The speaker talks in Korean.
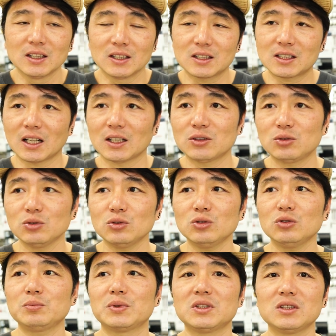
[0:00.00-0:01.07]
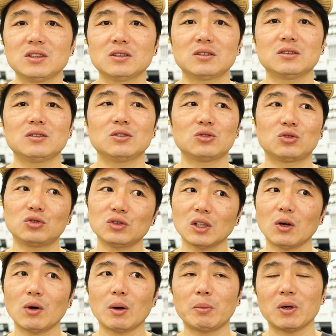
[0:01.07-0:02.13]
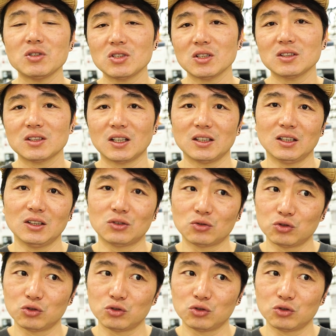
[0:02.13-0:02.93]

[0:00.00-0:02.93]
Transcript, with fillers: 이 자수 비즈니스는 수사와 펀칭사 이